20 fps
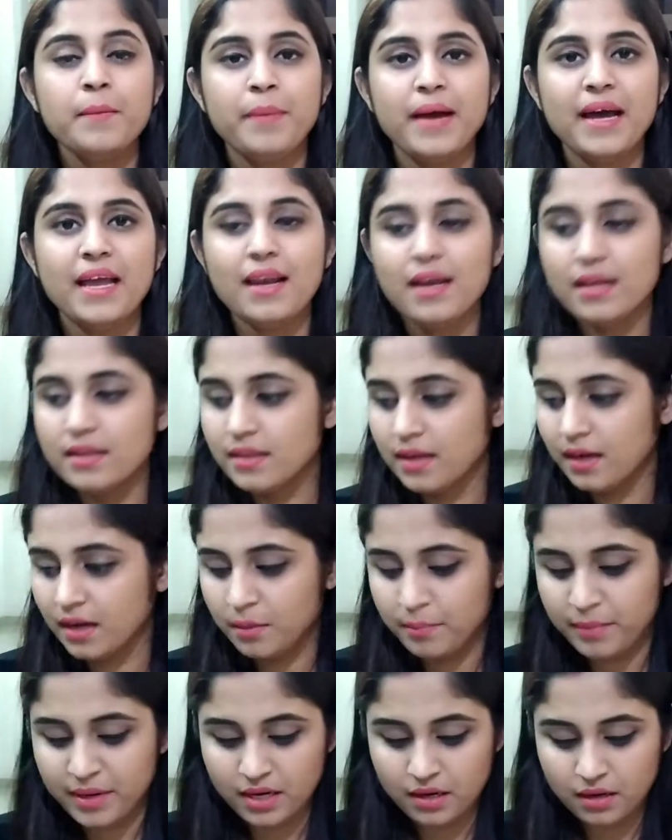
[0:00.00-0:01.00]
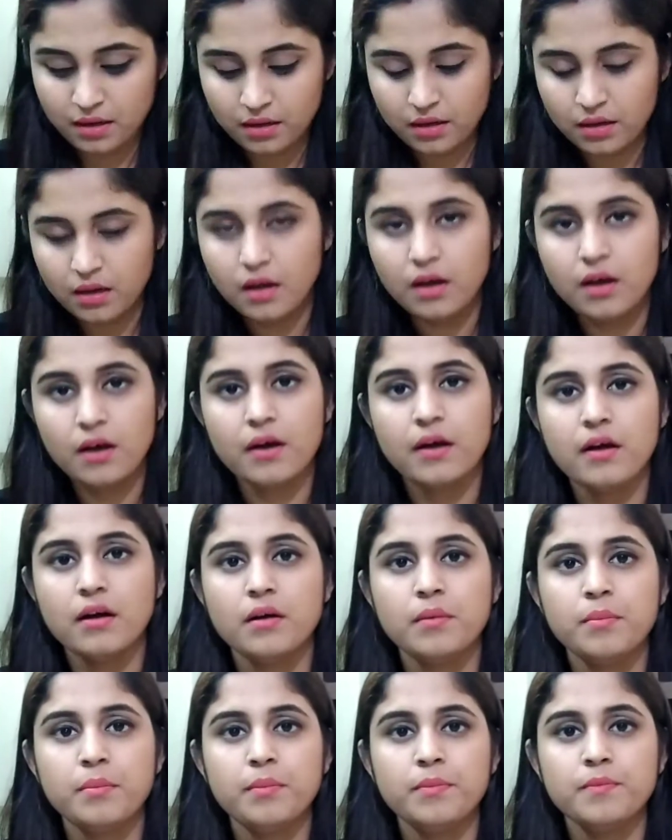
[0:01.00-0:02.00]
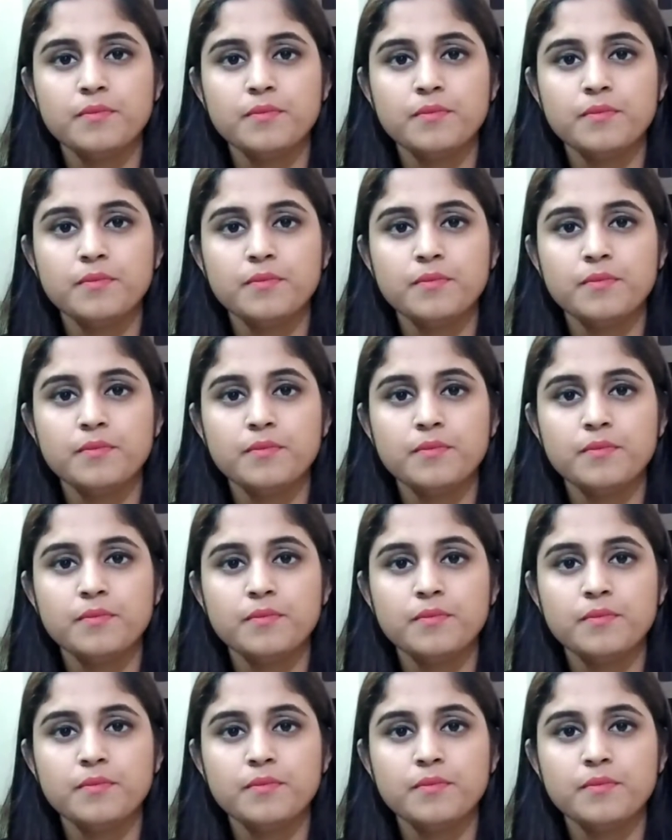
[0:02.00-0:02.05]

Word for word: पहला था मेरा आ,